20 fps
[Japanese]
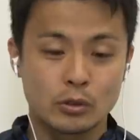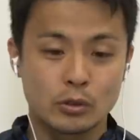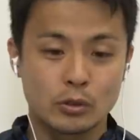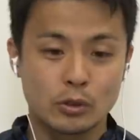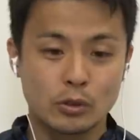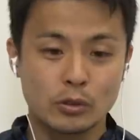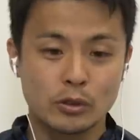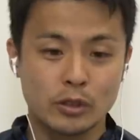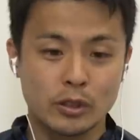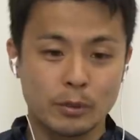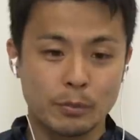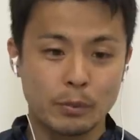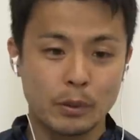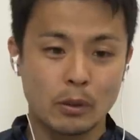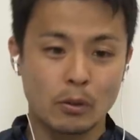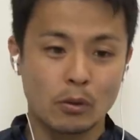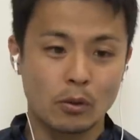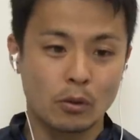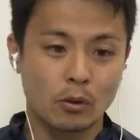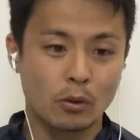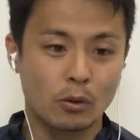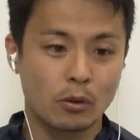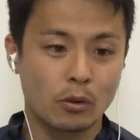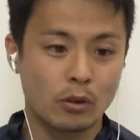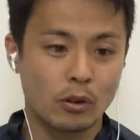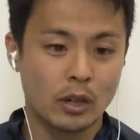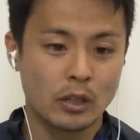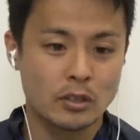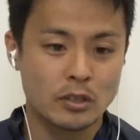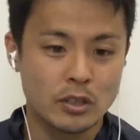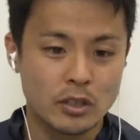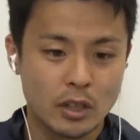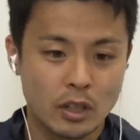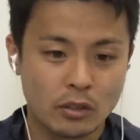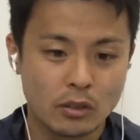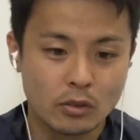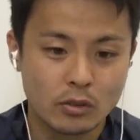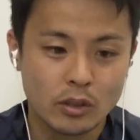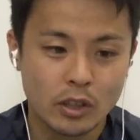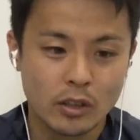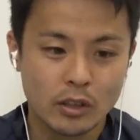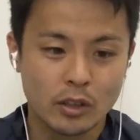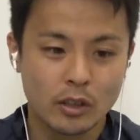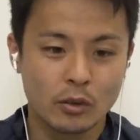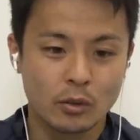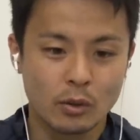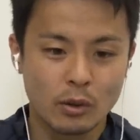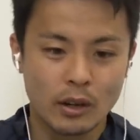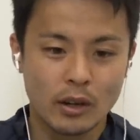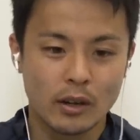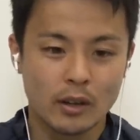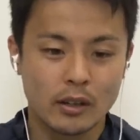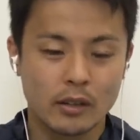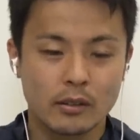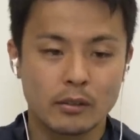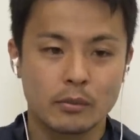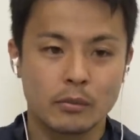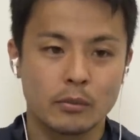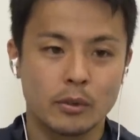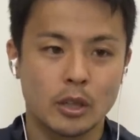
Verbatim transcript: そうですねやっぱこう熱い監督だっていうのは